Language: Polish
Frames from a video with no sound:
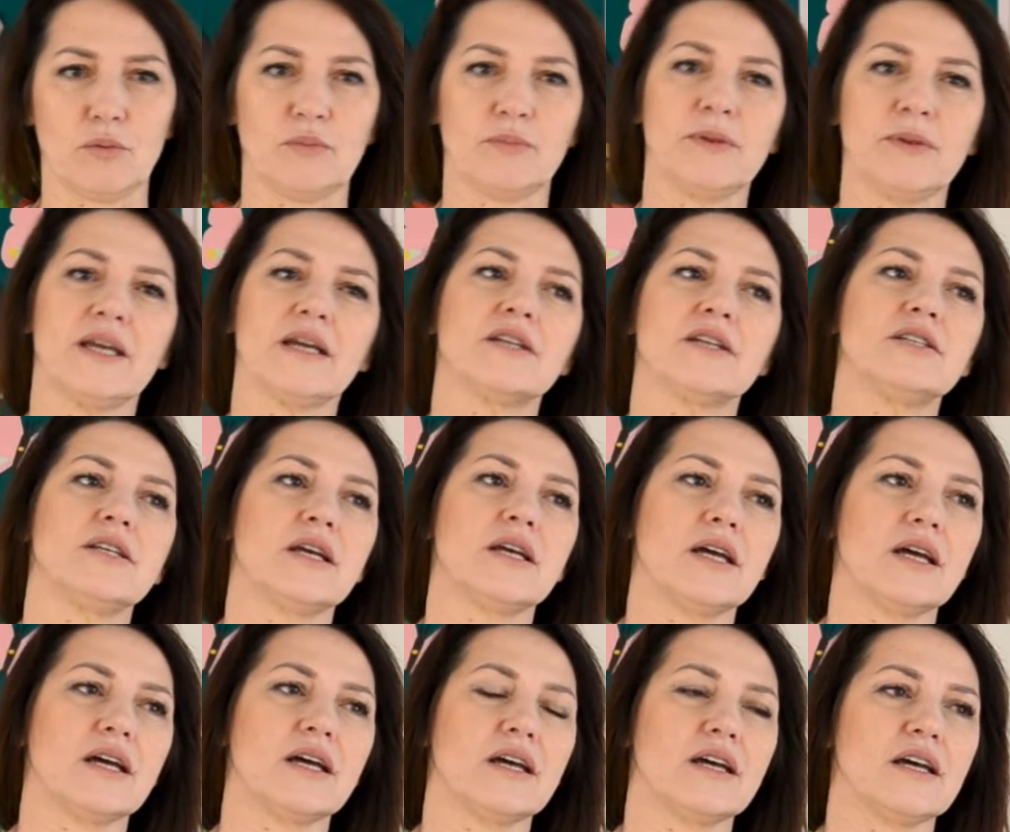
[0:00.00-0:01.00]

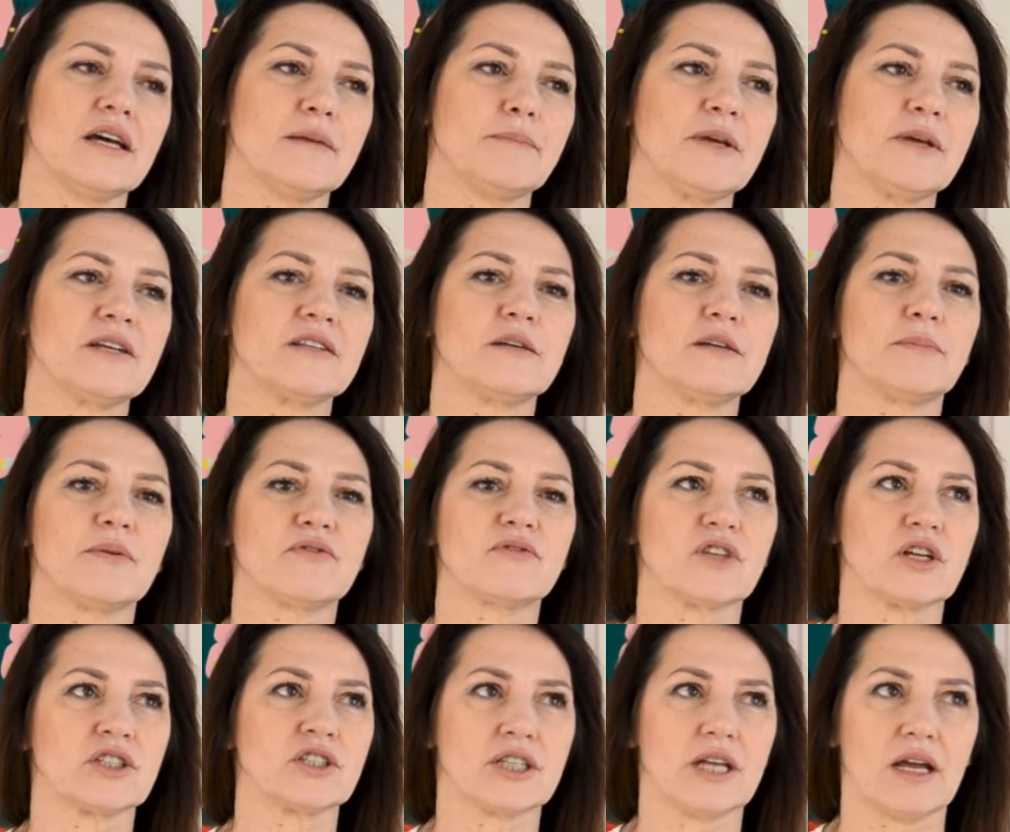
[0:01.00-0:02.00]
pięknie, e, pięknie
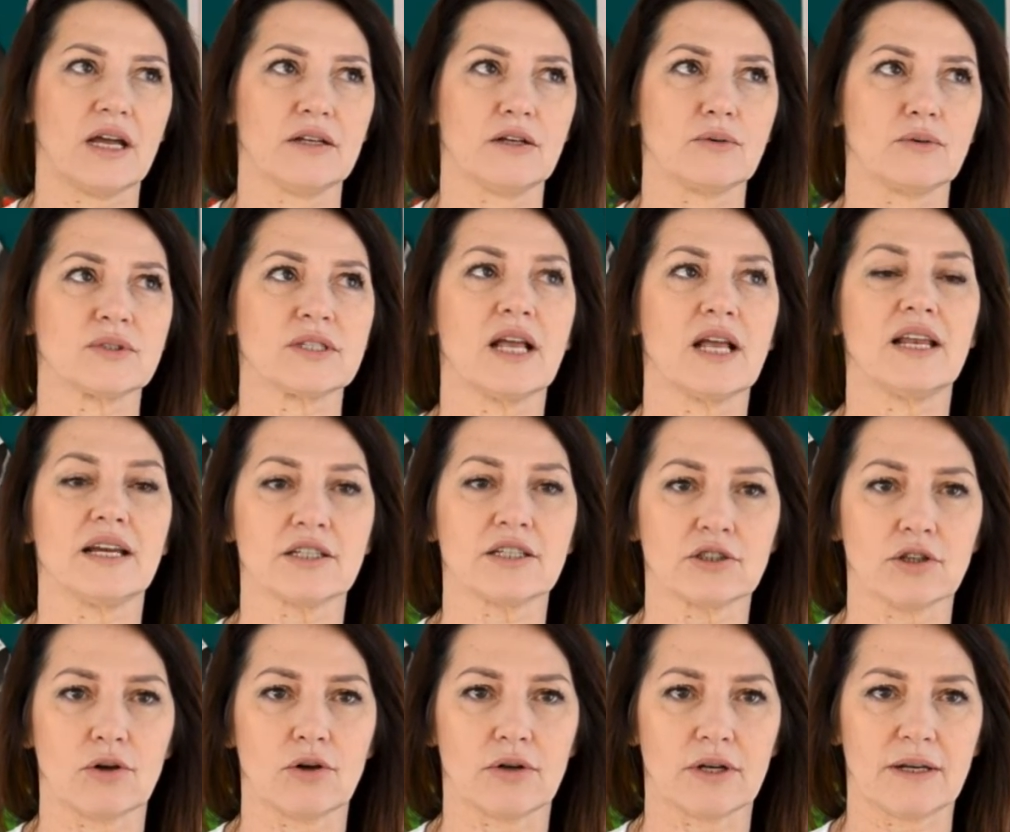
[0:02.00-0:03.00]
powtarzają za
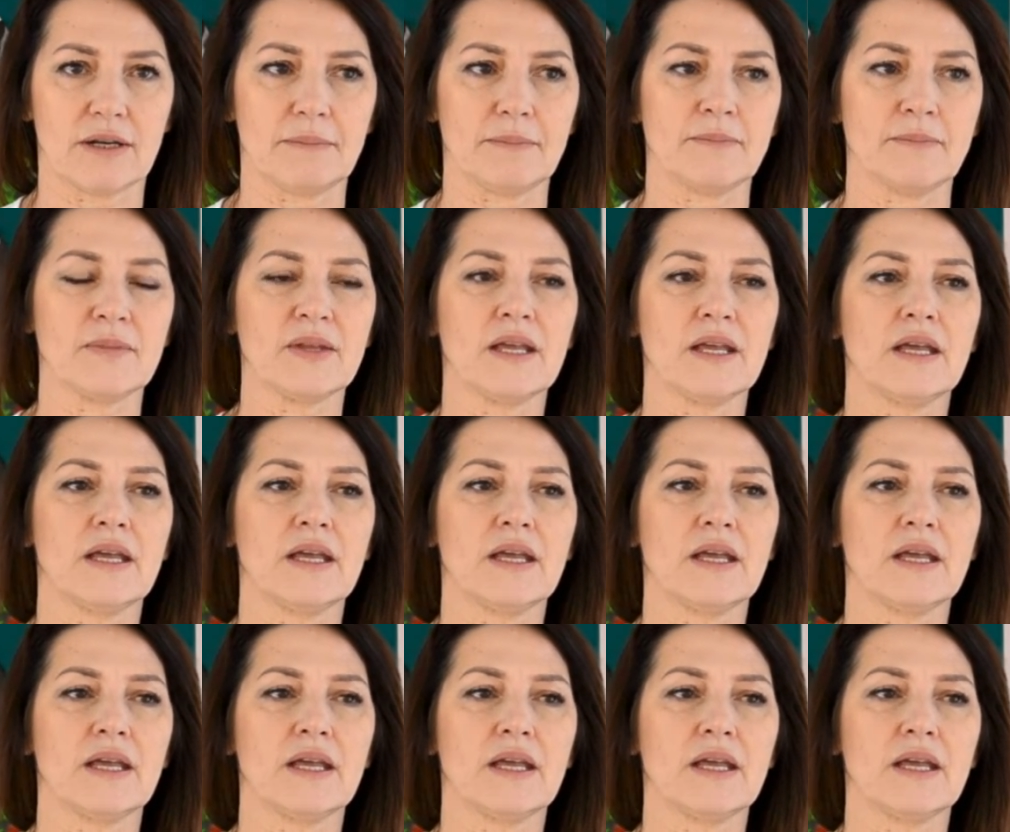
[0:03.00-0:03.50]
lektorem.